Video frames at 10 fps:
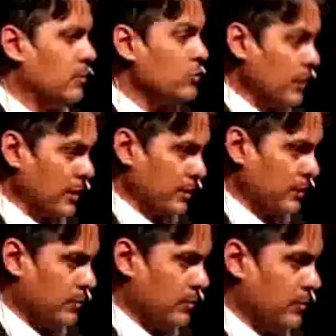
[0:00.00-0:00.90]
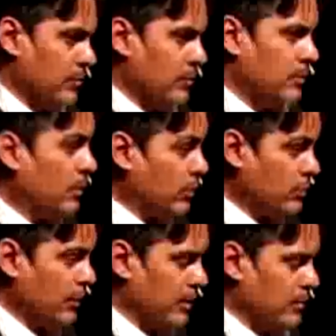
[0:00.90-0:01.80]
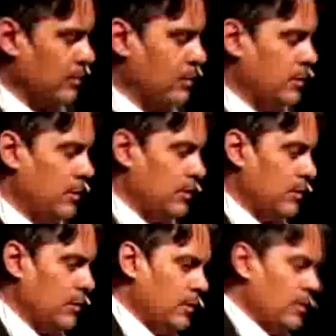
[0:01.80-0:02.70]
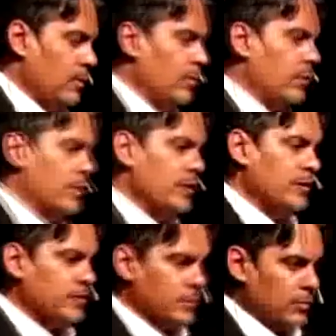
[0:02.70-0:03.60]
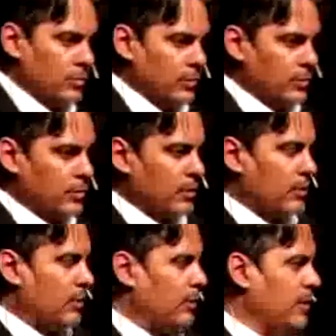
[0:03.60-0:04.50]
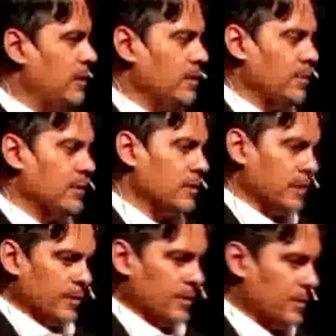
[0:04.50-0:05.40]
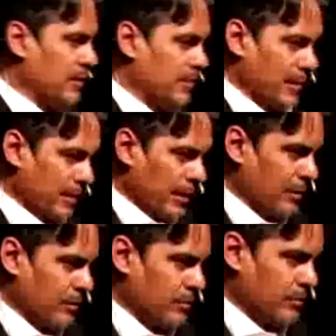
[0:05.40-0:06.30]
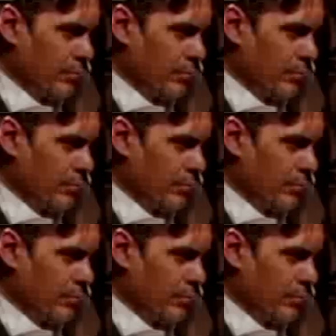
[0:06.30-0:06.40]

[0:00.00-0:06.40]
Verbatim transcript: Ocho años. Más o menos. Ocho años. Bueno, esa situación evidentemente te ha marcado.